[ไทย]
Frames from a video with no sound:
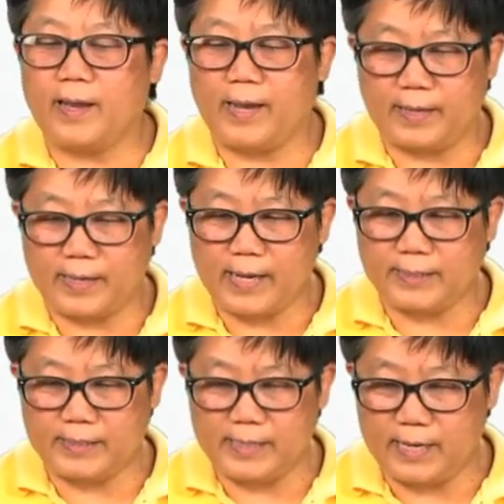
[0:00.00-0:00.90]
หาค่า
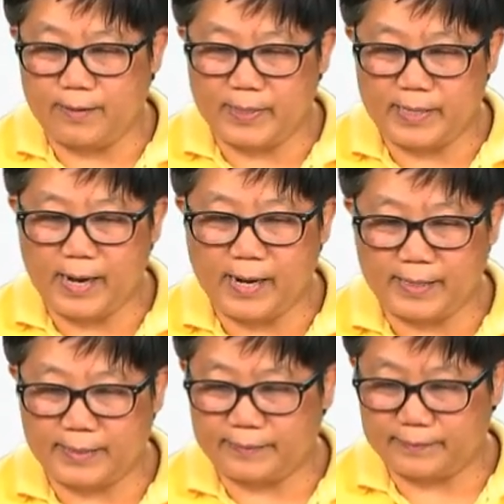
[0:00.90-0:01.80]
ea มาได้
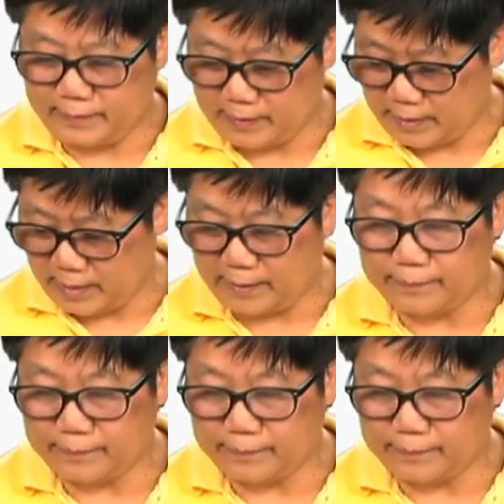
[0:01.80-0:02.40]
นะ